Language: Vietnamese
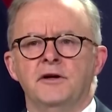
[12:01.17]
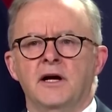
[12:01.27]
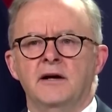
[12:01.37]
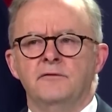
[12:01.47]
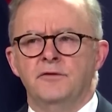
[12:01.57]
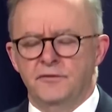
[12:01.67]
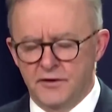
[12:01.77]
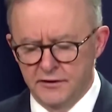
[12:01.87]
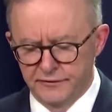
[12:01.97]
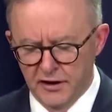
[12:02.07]
Đài Loan
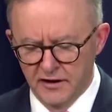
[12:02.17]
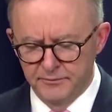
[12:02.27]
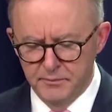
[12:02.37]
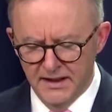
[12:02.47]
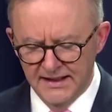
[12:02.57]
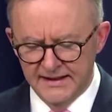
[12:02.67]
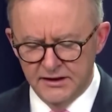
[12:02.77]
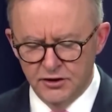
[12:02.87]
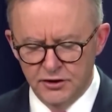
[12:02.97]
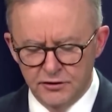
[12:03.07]
và phái đoàn này không
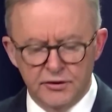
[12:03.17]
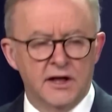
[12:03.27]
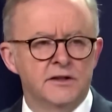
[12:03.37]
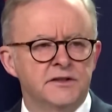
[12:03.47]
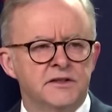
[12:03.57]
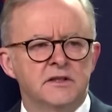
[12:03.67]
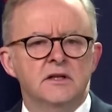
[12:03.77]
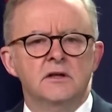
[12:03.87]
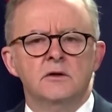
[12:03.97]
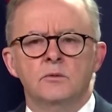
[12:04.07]
phải là một cuộc thăm
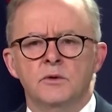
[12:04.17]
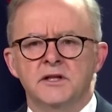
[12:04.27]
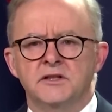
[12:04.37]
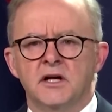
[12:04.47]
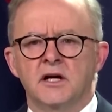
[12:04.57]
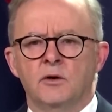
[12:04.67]
viếng bởi chính phủ.